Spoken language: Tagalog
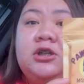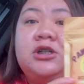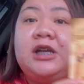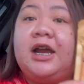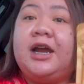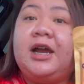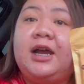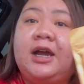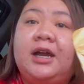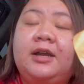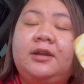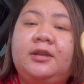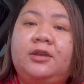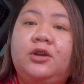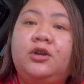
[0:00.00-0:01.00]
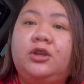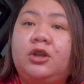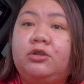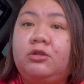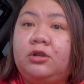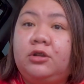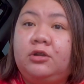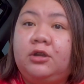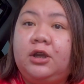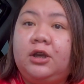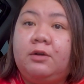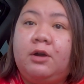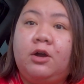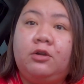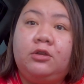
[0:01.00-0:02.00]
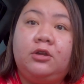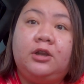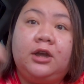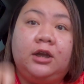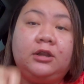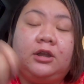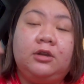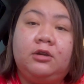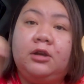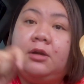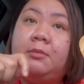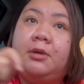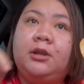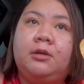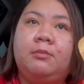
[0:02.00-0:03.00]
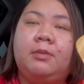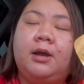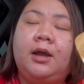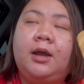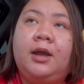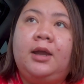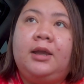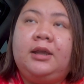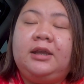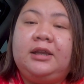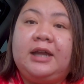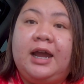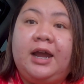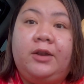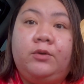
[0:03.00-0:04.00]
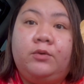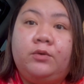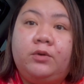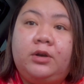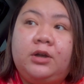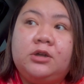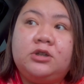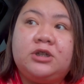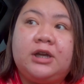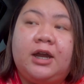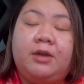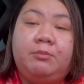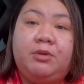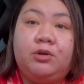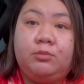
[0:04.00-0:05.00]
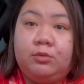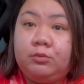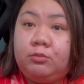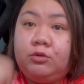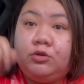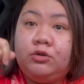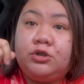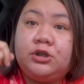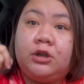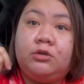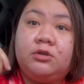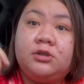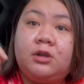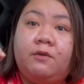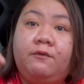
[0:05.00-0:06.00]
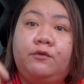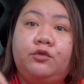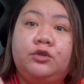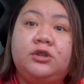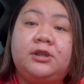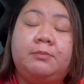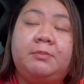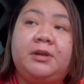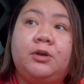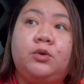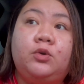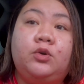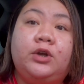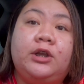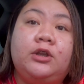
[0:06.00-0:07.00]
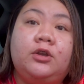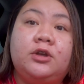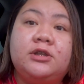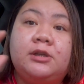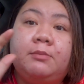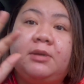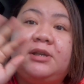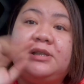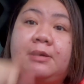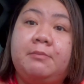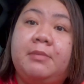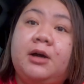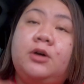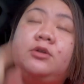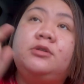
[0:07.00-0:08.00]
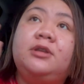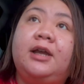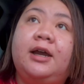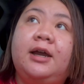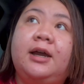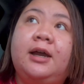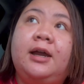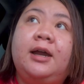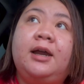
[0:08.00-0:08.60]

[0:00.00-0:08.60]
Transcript: siya. yon katulad ng ginawa ko doon. Nakita nyo naman, ba diba? Hinahalo ko lang siya. Binubudbud ko siya doon sa food. Sa pinakuluan ko sa may sabaw na